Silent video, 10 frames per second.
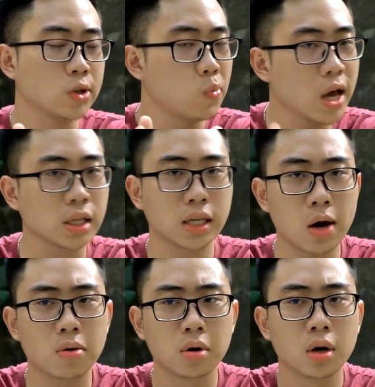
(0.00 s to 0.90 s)
giống hệt
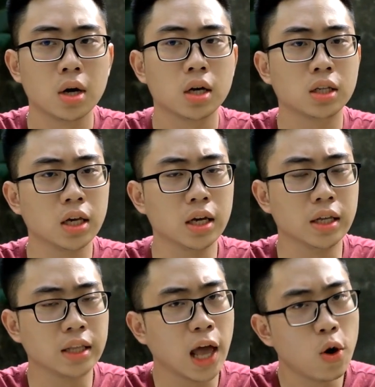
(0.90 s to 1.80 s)
nhau. Thì
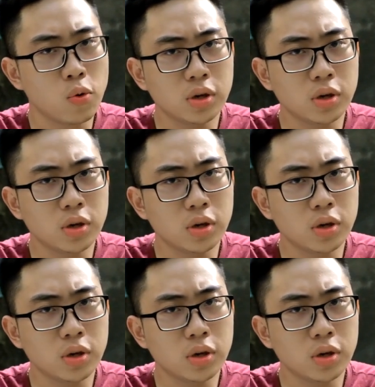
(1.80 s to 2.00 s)
nếu